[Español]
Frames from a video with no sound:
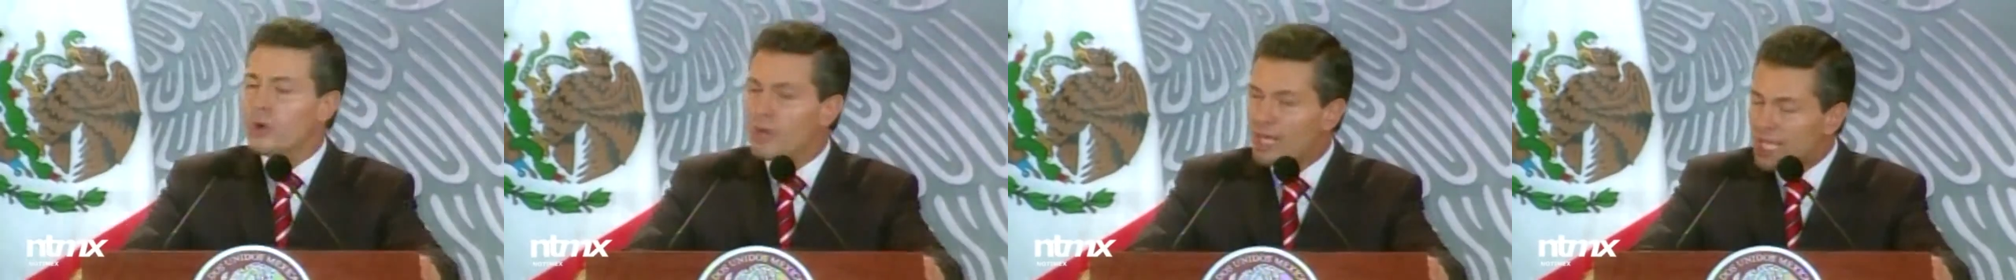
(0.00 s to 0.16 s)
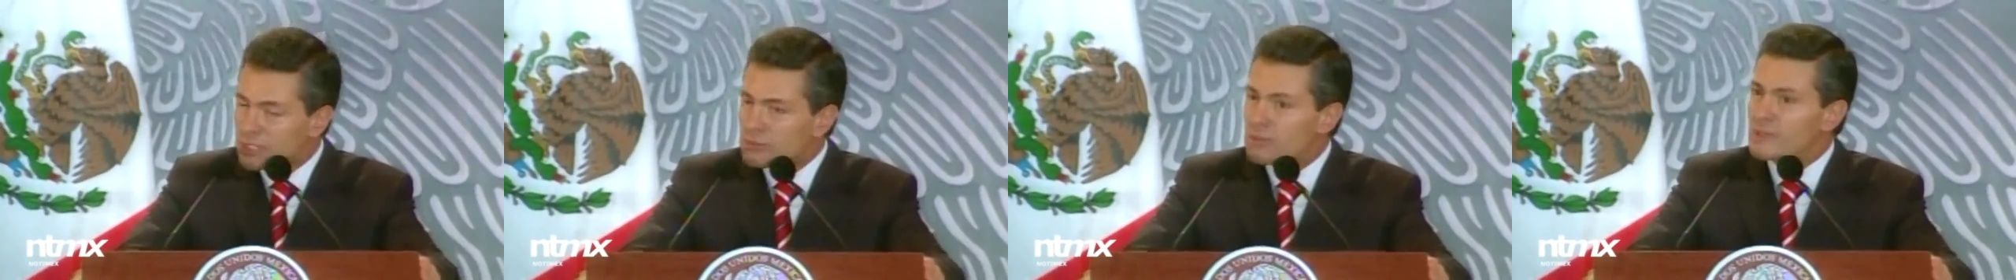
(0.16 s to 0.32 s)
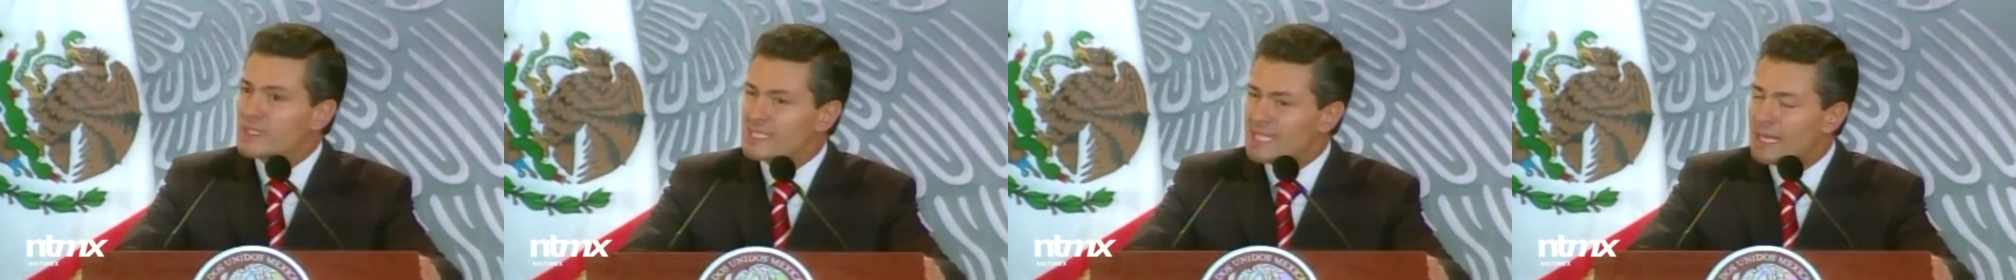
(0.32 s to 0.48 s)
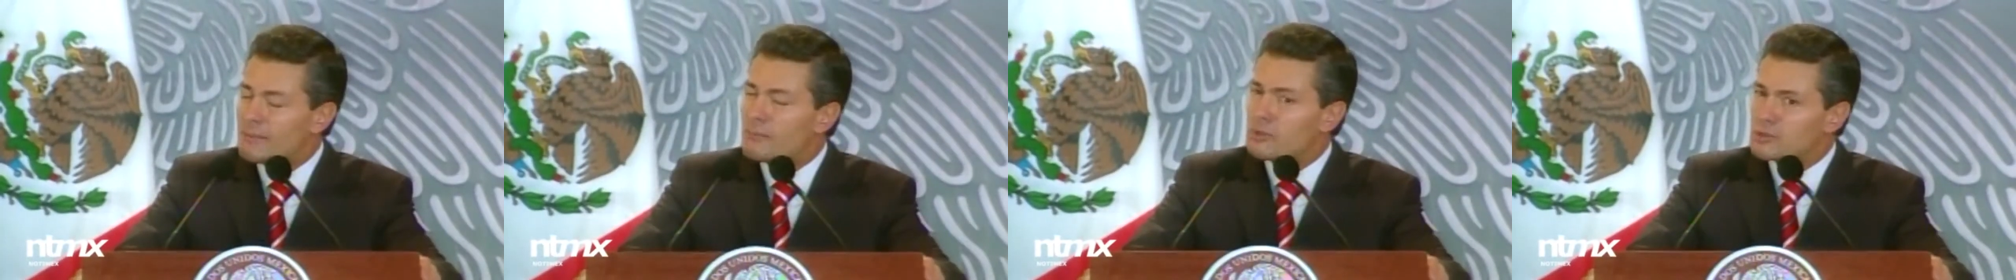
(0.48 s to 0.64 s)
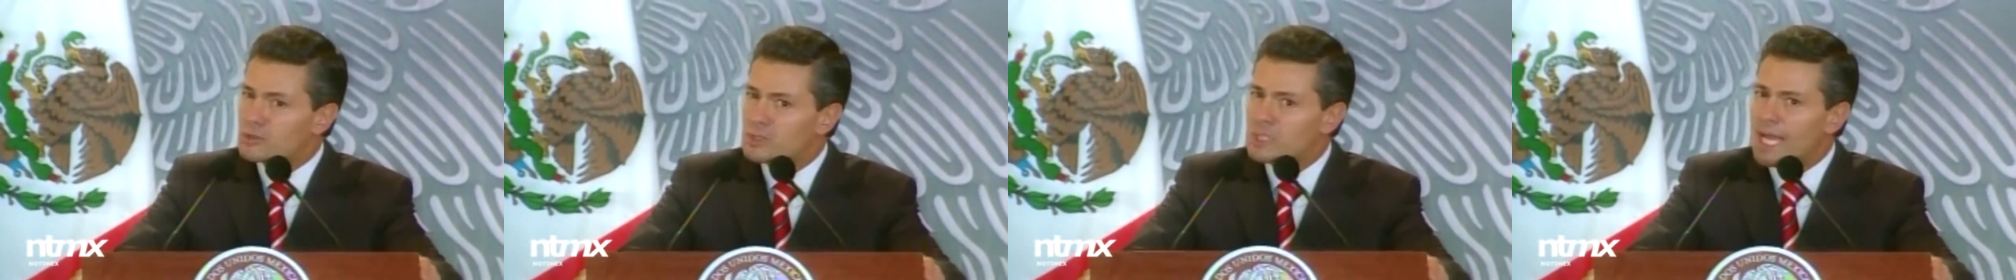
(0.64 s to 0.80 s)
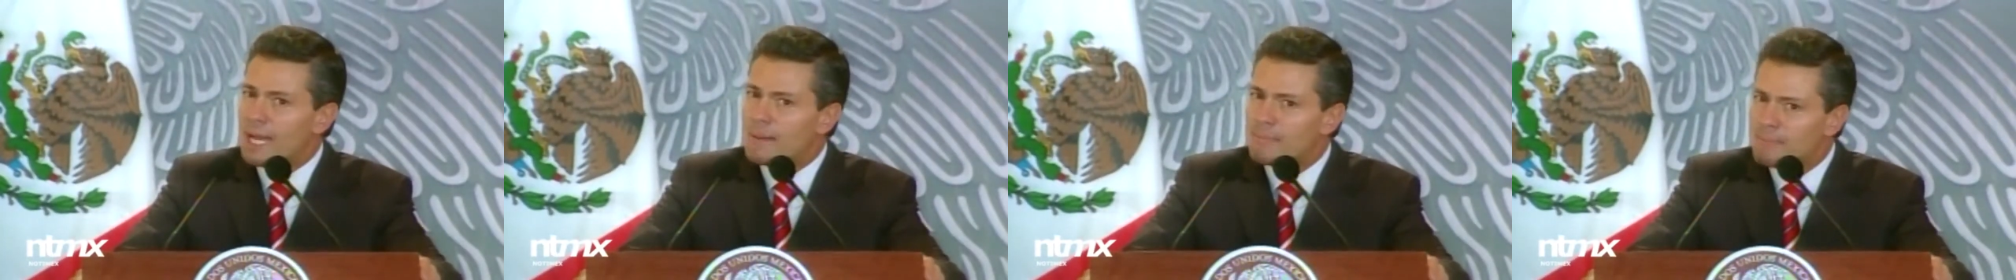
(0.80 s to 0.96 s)
Por eso
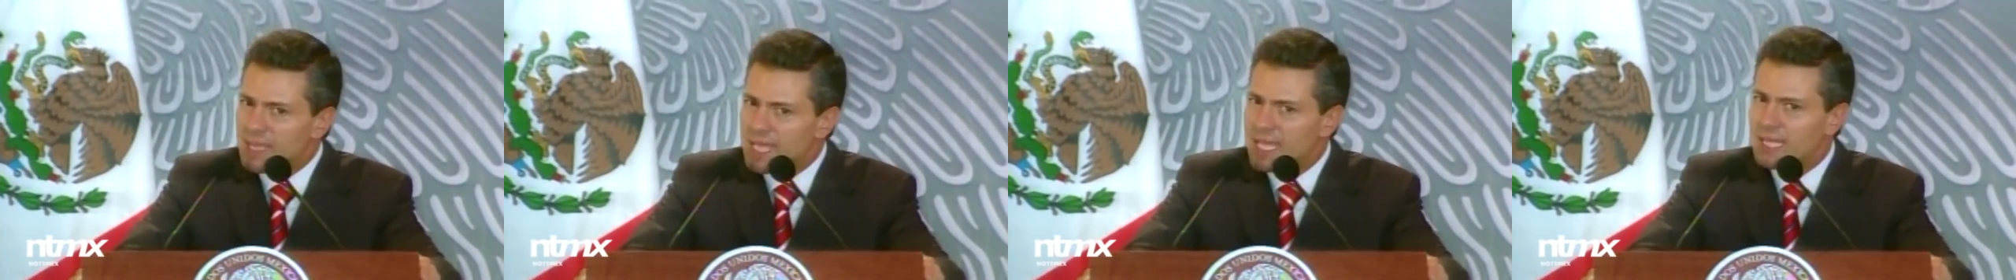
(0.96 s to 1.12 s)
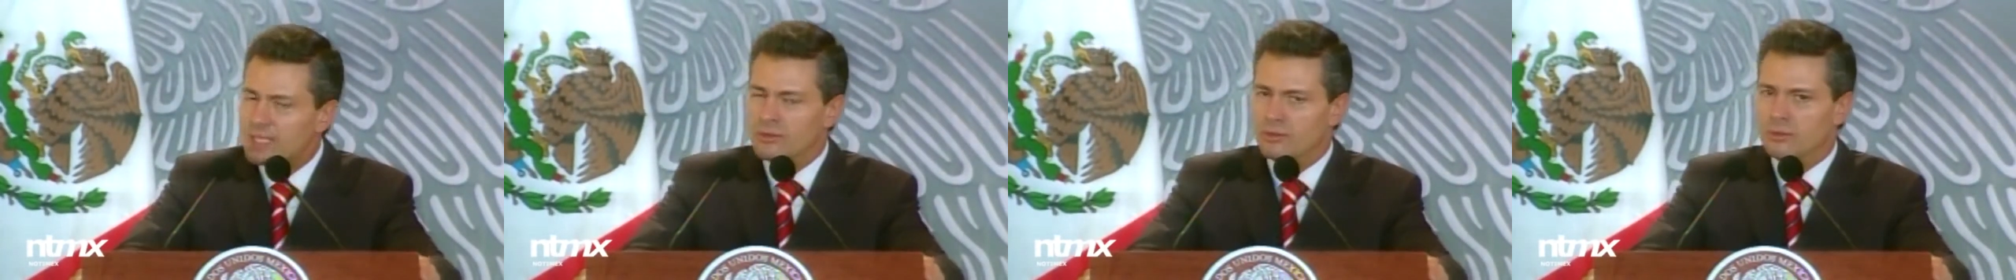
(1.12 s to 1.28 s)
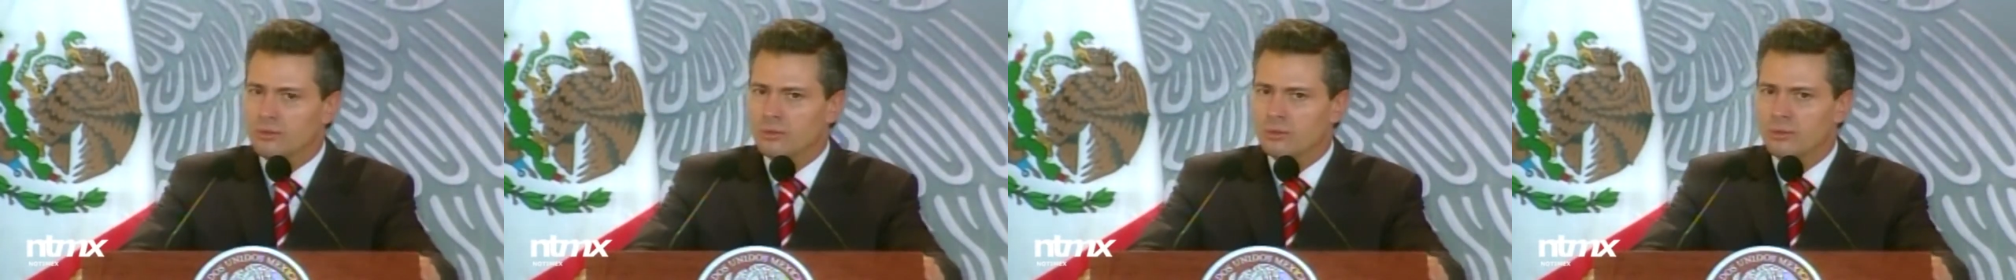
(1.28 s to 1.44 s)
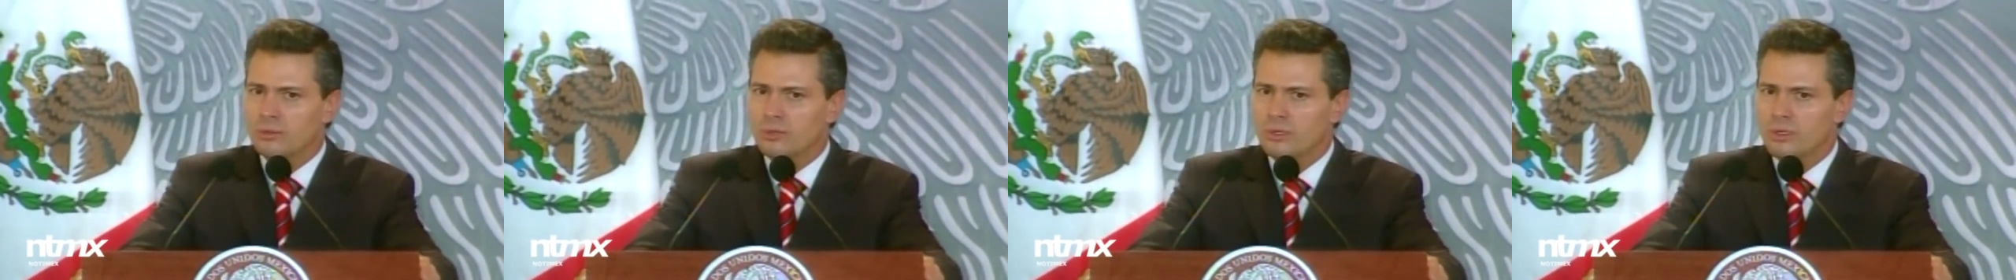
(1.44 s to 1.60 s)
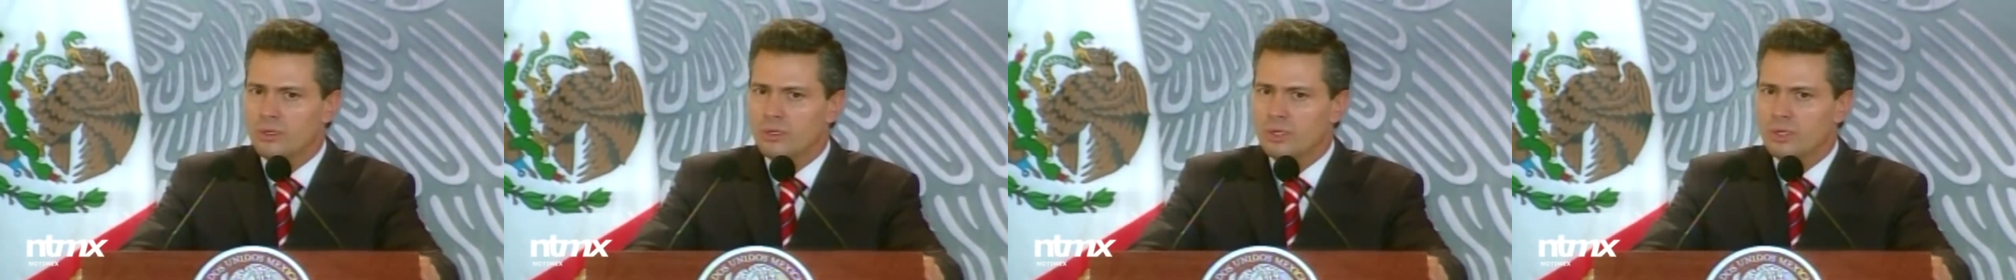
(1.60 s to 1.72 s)
estamos cambiando